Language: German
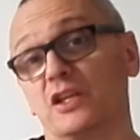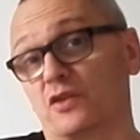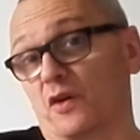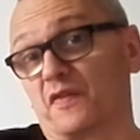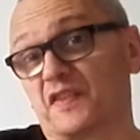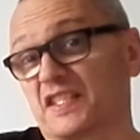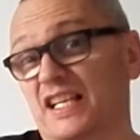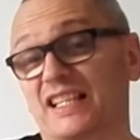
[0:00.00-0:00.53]
Ich
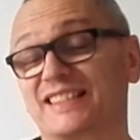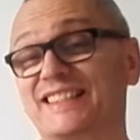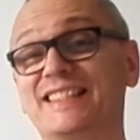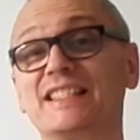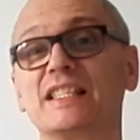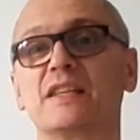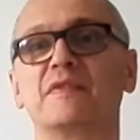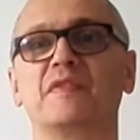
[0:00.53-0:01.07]
hoffe, es hat
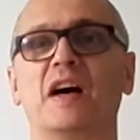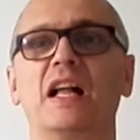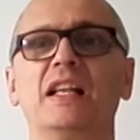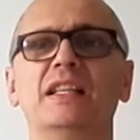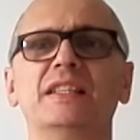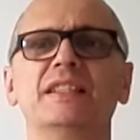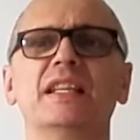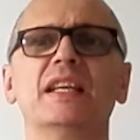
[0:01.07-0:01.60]
Ihnen
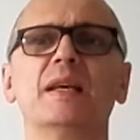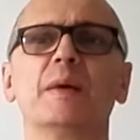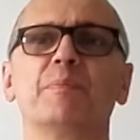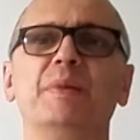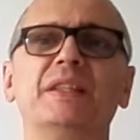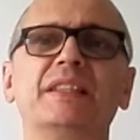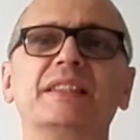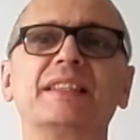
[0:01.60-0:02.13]
gefallen.
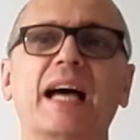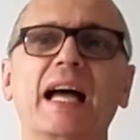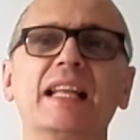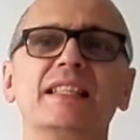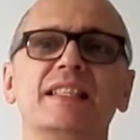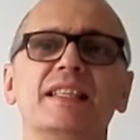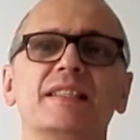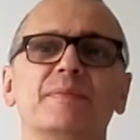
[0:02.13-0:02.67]
Bitte
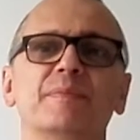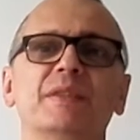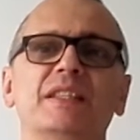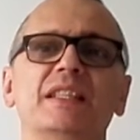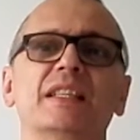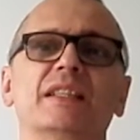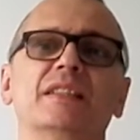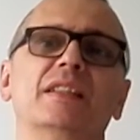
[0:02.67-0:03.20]
teilen Sie es mit
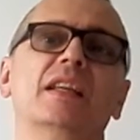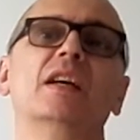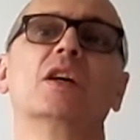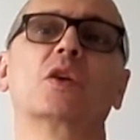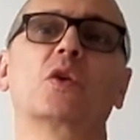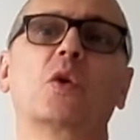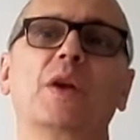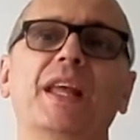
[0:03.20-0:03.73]
Ihren
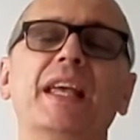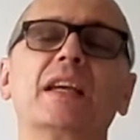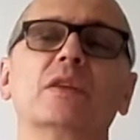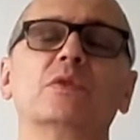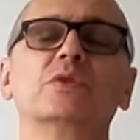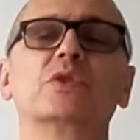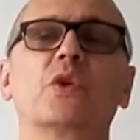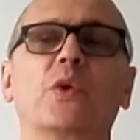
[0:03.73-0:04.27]
Kollegen
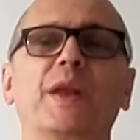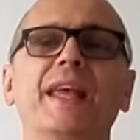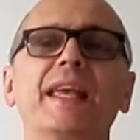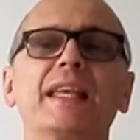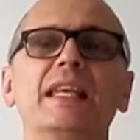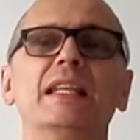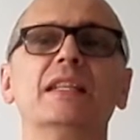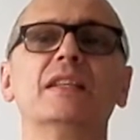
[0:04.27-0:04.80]
und
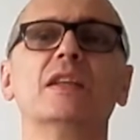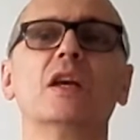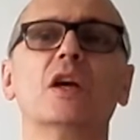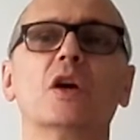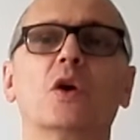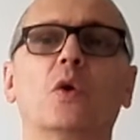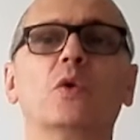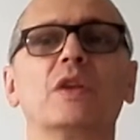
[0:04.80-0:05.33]
Kolleginnen
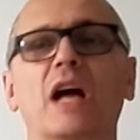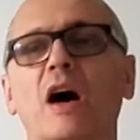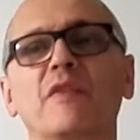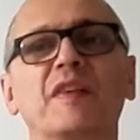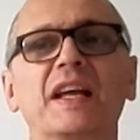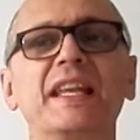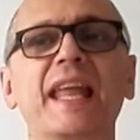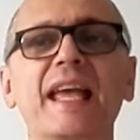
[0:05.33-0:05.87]
und auf
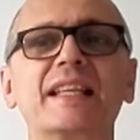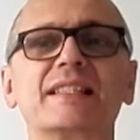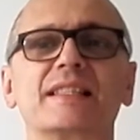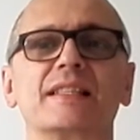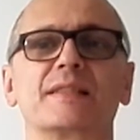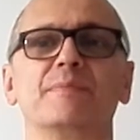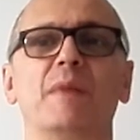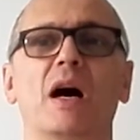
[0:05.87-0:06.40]
ein
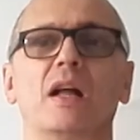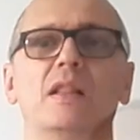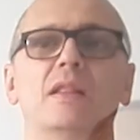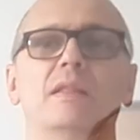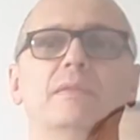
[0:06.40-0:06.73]
nächstes Mal.